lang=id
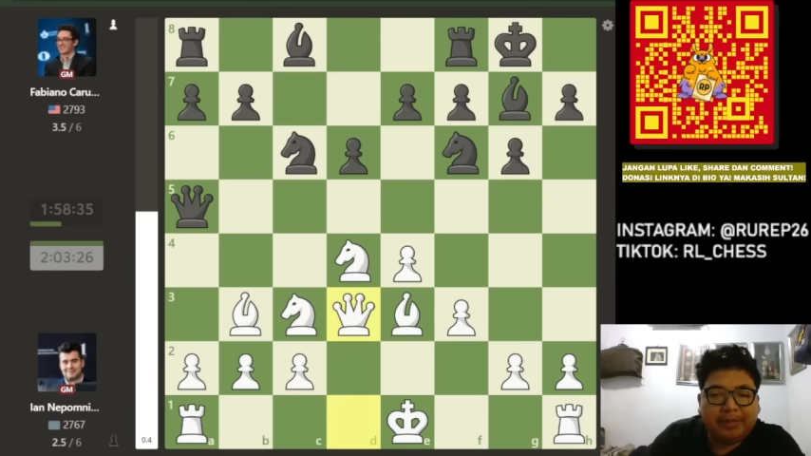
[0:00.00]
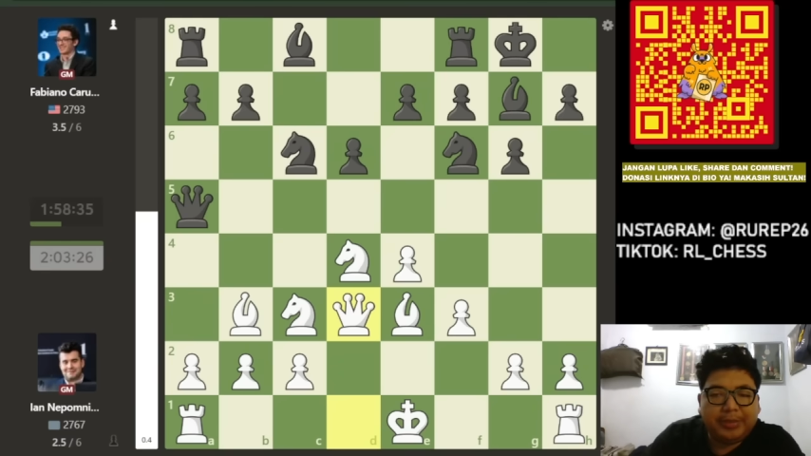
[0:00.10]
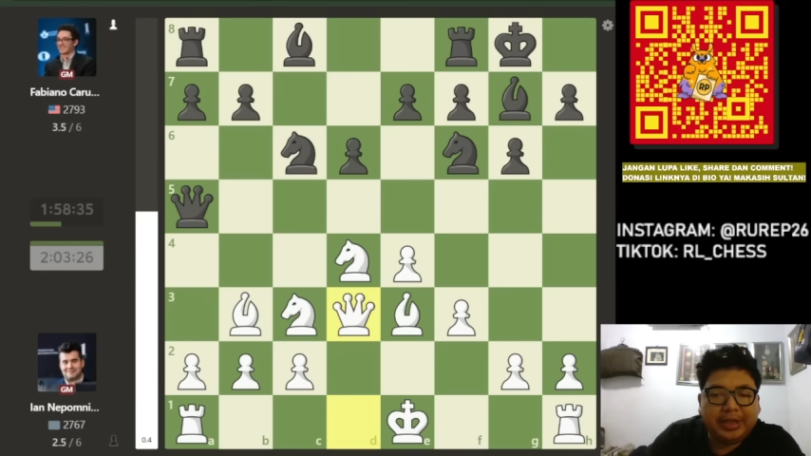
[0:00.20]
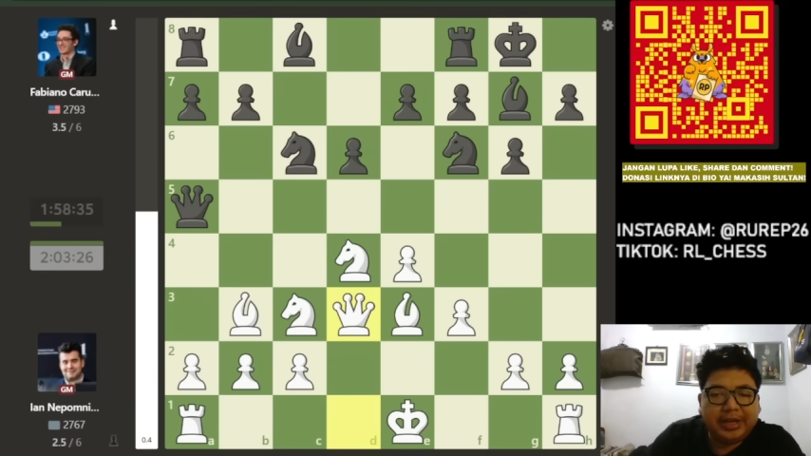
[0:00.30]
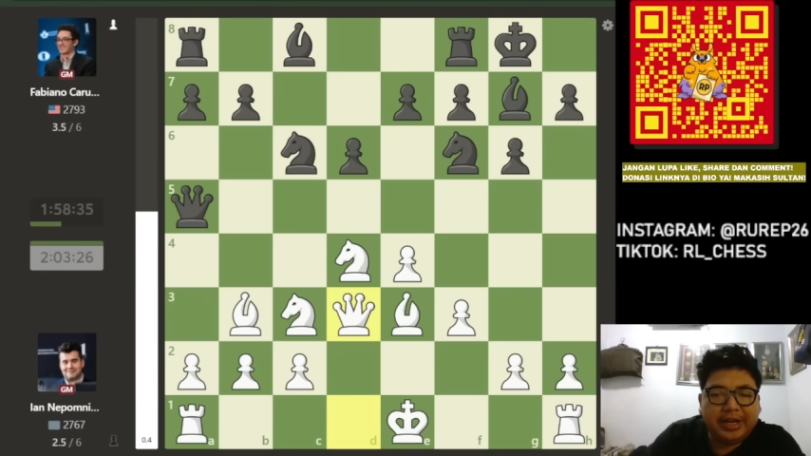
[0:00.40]

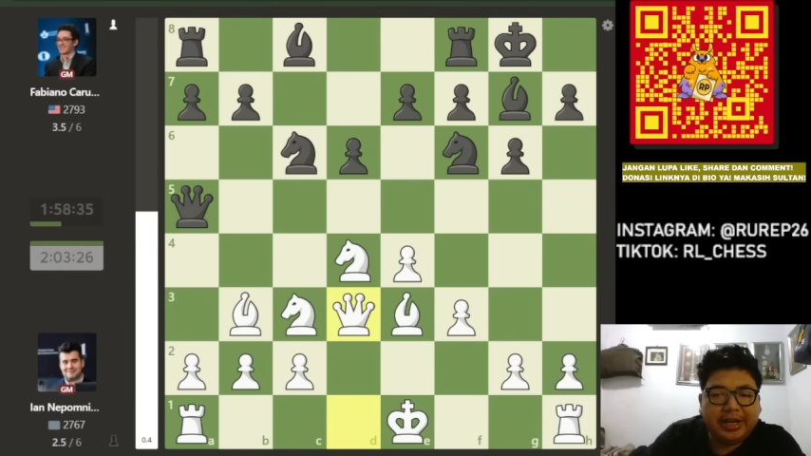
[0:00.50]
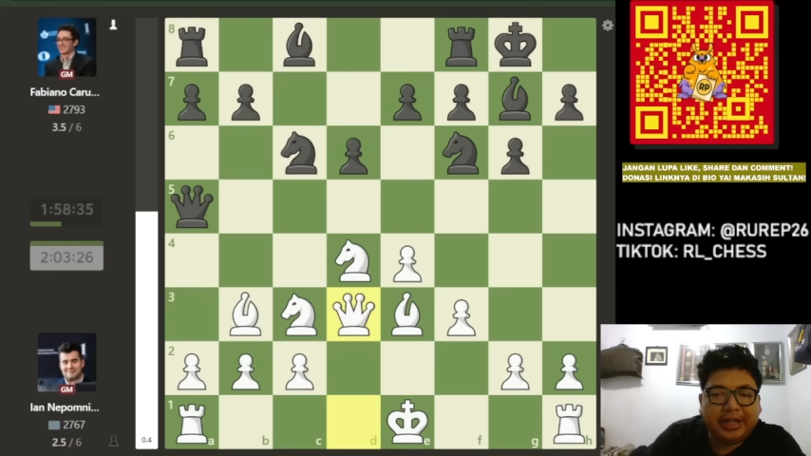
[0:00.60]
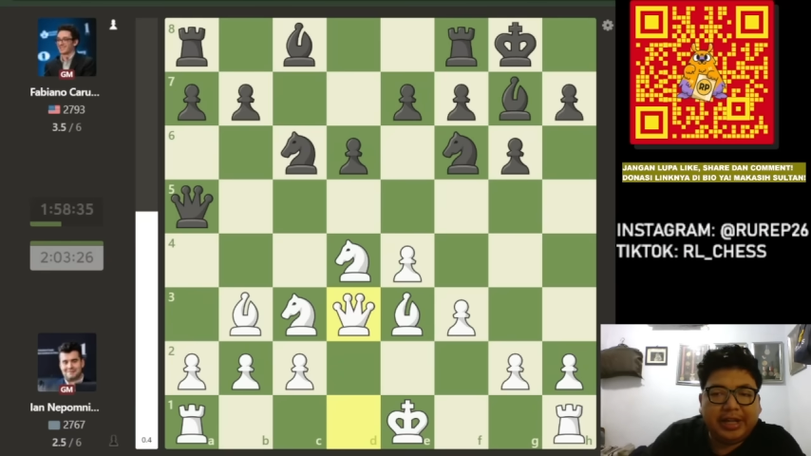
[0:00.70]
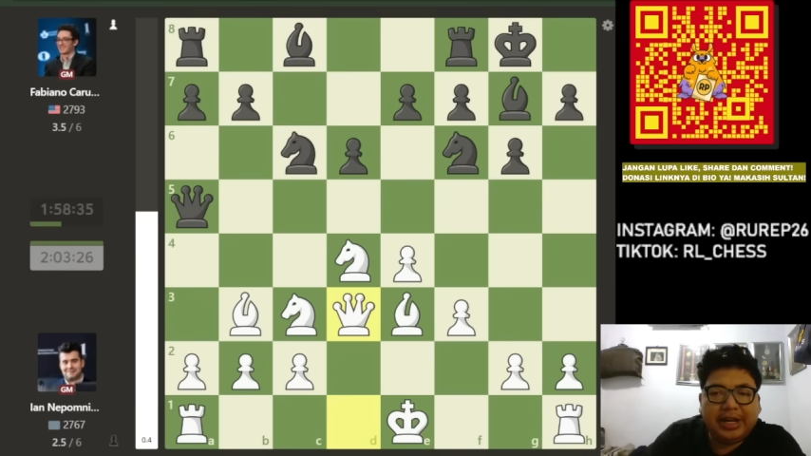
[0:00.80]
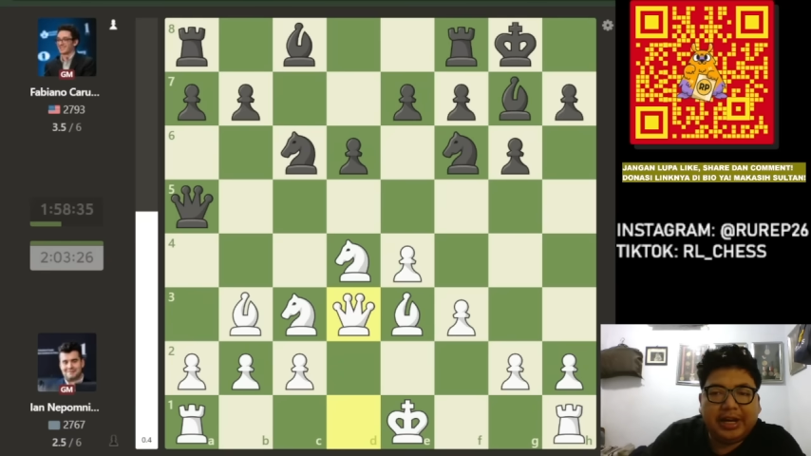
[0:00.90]
menteri
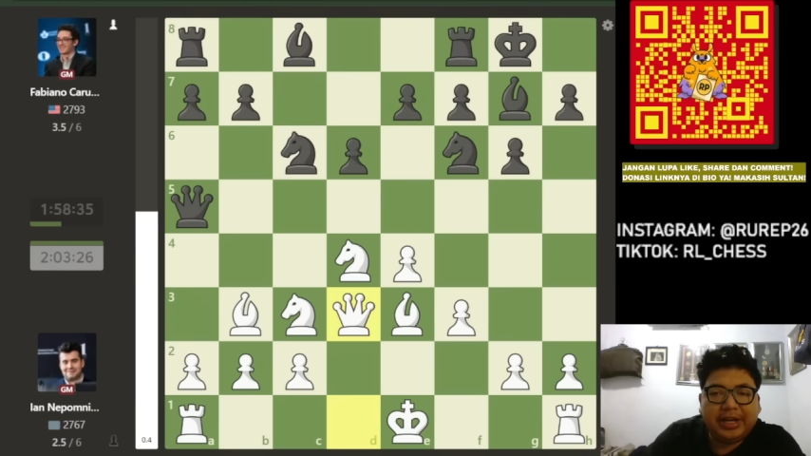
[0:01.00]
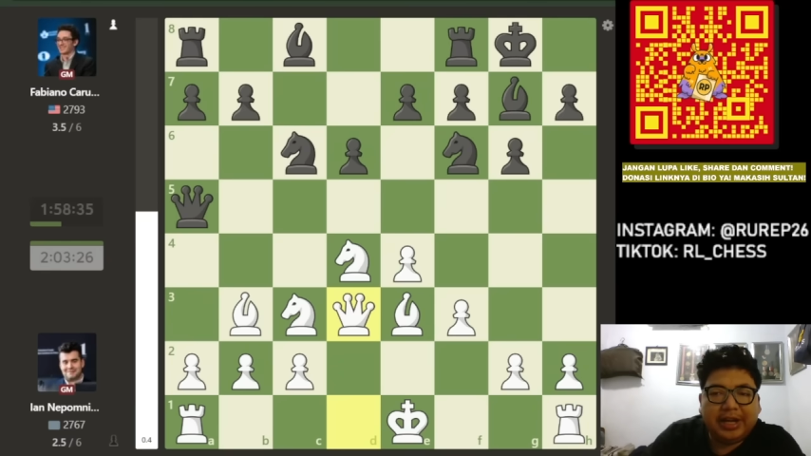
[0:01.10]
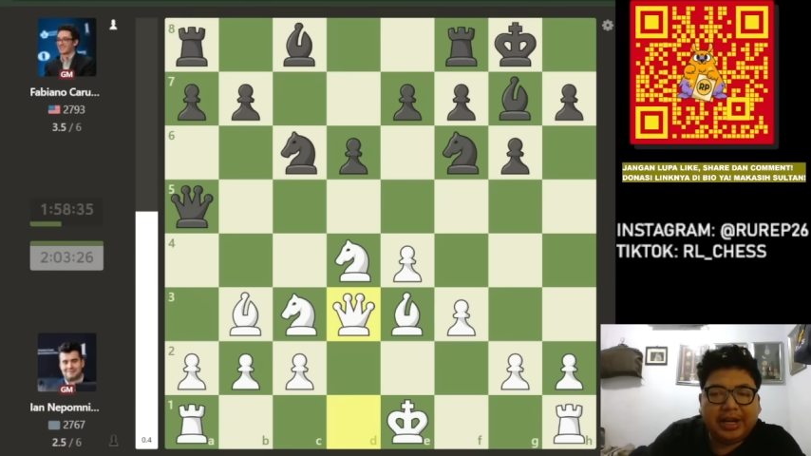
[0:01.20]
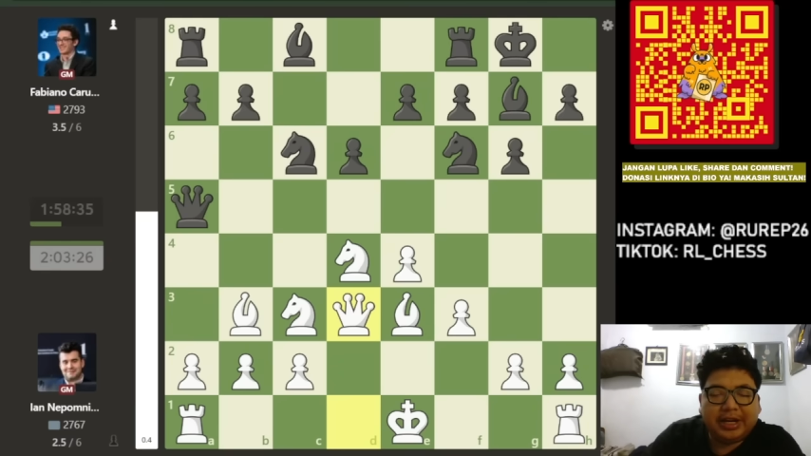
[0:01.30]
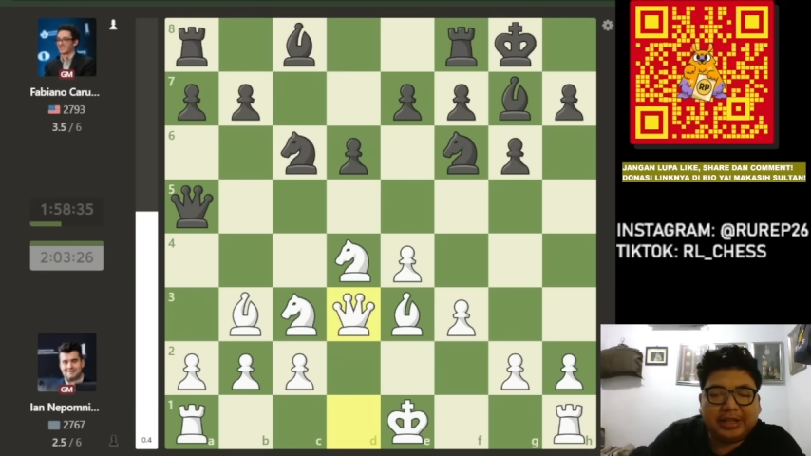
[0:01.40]
D3 di
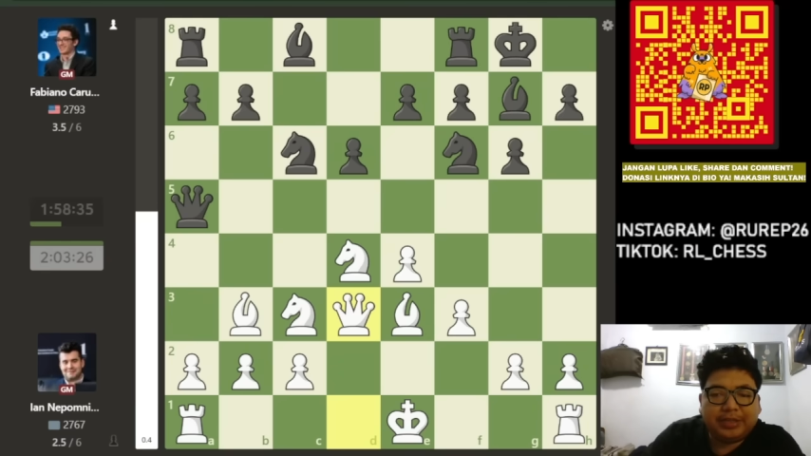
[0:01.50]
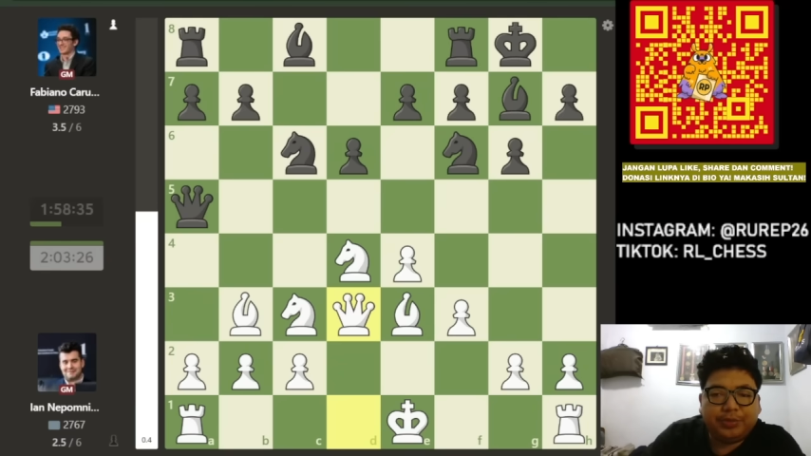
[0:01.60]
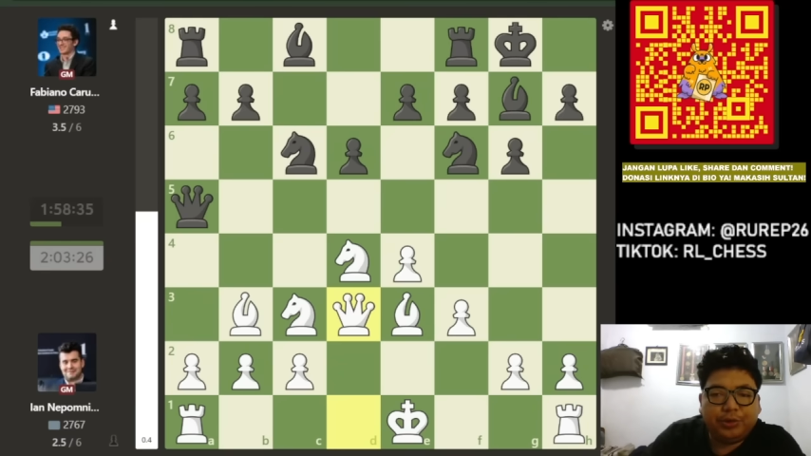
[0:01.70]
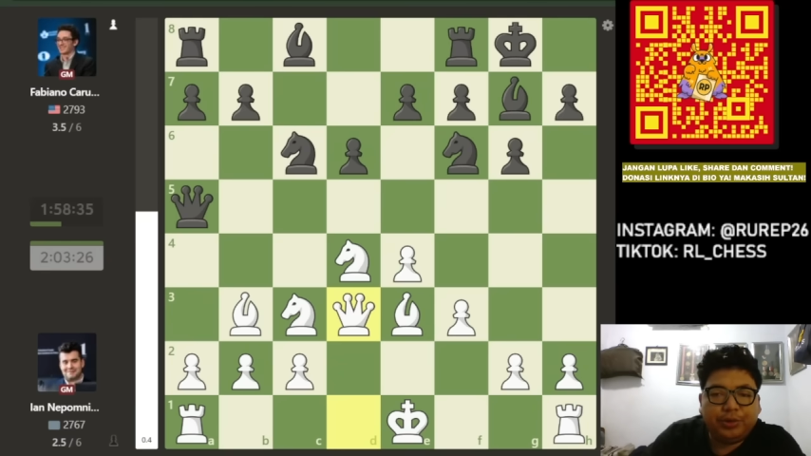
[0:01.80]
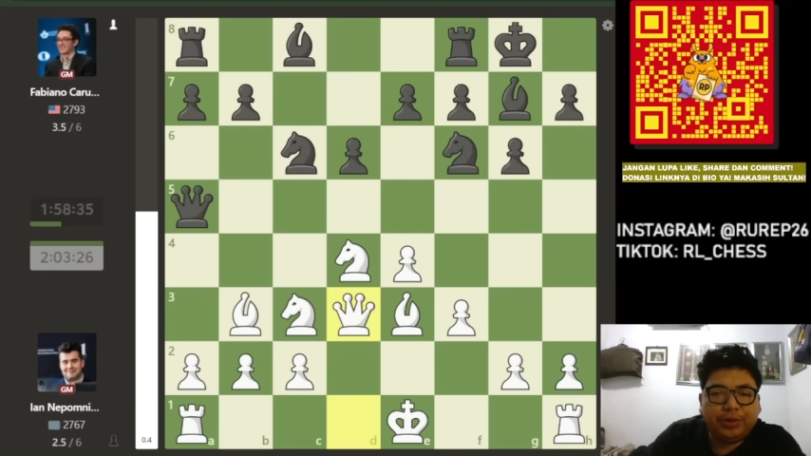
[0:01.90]
langkah
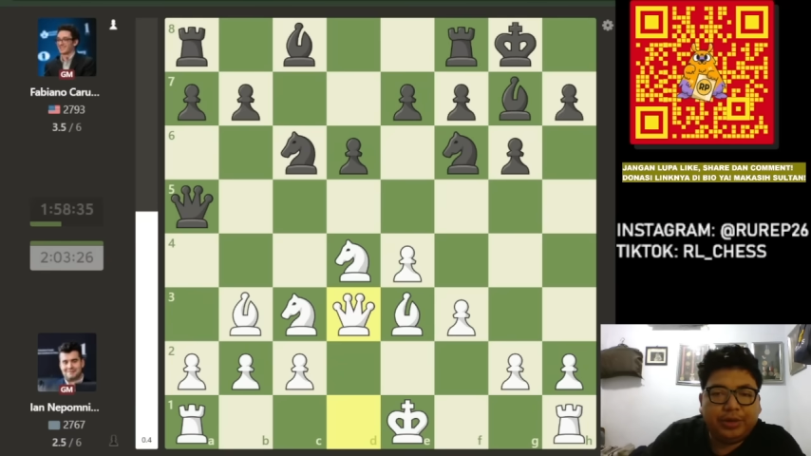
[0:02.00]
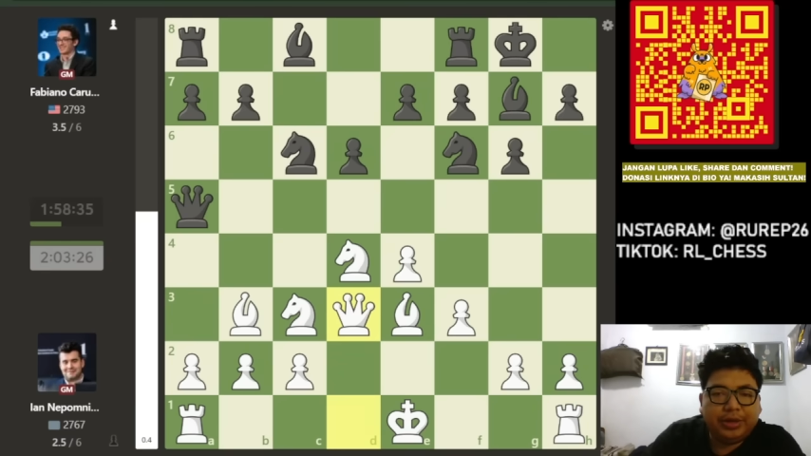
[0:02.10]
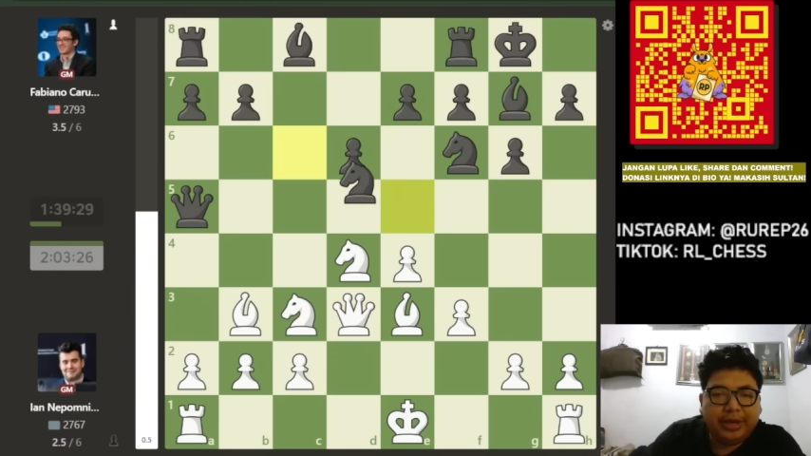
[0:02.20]
ke-10,